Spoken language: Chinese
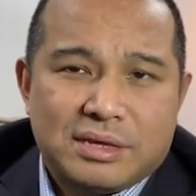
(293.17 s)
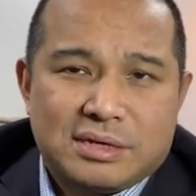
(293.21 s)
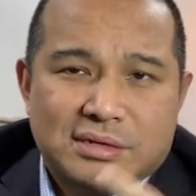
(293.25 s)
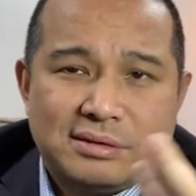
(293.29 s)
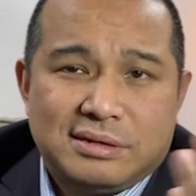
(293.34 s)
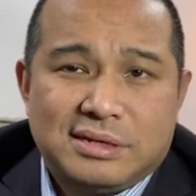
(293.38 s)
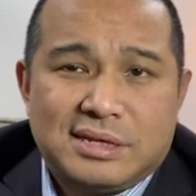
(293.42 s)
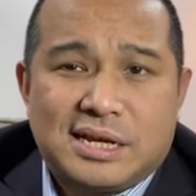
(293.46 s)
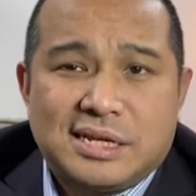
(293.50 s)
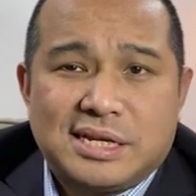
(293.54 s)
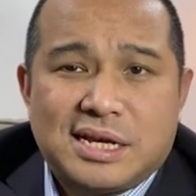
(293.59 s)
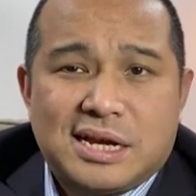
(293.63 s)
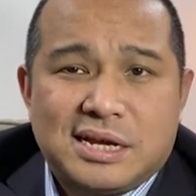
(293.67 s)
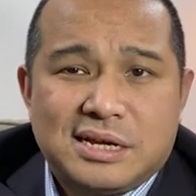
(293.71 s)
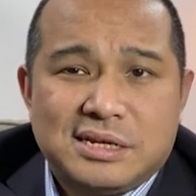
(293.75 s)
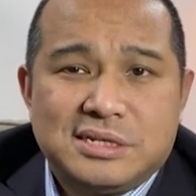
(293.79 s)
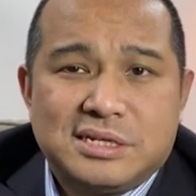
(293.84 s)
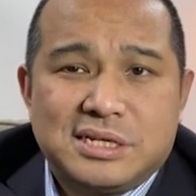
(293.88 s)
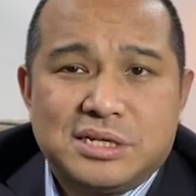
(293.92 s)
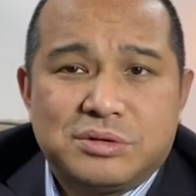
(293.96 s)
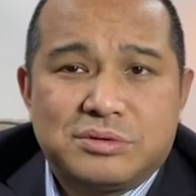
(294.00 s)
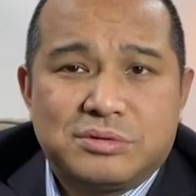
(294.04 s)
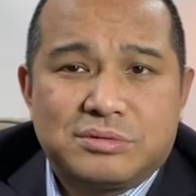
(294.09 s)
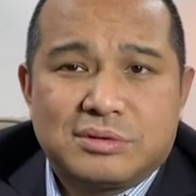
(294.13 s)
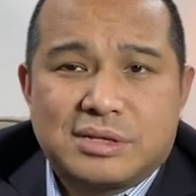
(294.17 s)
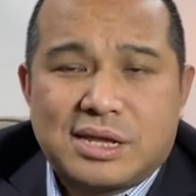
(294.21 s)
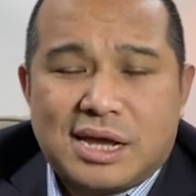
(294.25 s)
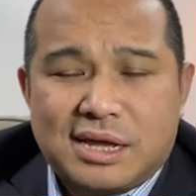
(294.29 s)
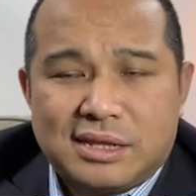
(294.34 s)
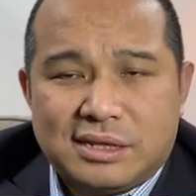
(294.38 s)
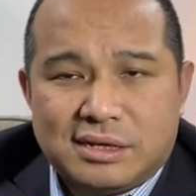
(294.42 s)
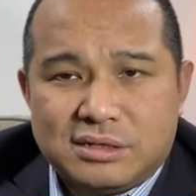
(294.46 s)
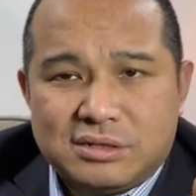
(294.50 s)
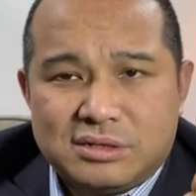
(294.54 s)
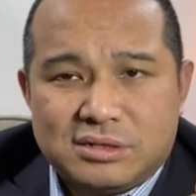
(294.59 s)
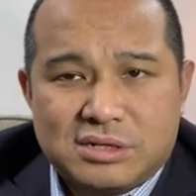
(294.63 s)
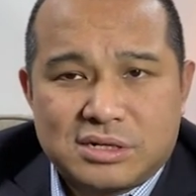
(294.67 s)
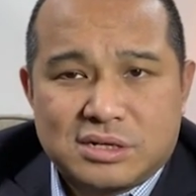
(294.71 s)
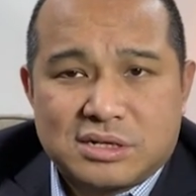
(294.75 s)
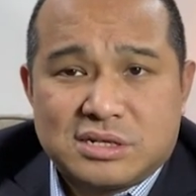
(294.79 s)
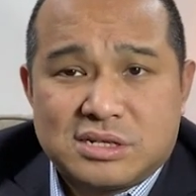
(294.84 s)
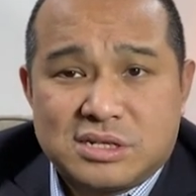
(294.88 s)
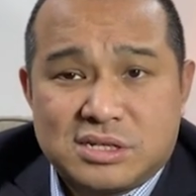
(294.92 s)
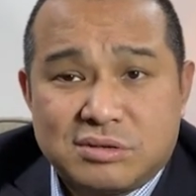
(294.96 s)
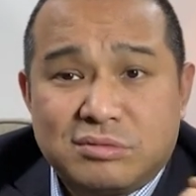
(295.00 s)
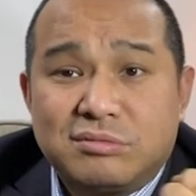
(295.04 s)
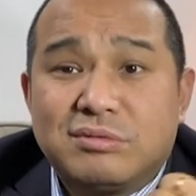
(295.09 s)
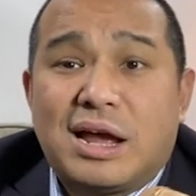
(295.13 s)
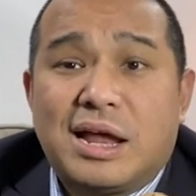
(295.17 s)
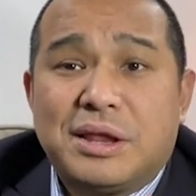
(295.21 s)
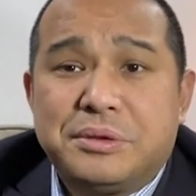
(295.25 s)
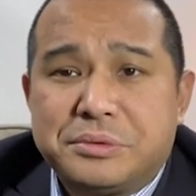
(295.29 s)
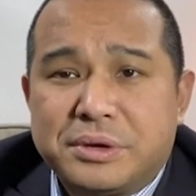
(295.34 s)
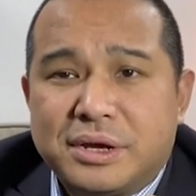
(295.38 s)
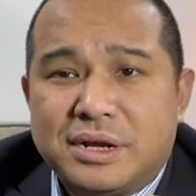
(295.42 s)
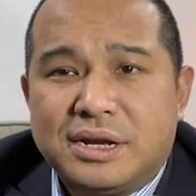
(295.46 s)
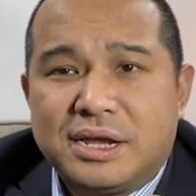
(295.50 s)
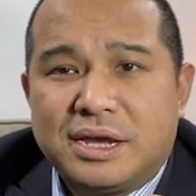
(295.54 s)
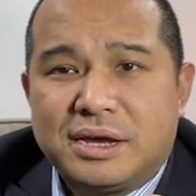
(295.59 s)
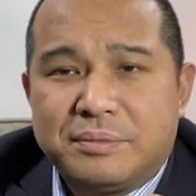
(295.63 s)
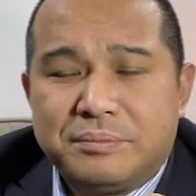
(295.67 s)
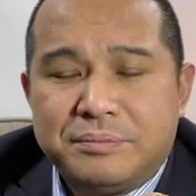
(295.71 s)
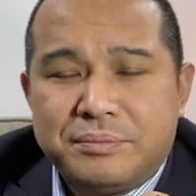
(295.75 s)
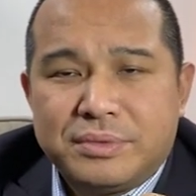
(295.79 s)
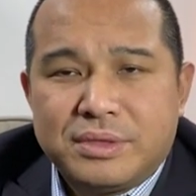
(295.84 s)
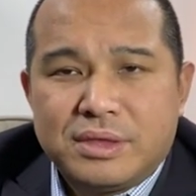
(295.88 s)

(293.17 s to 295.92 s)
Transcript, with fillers: 所以大家很清楚他的这个职务含权量。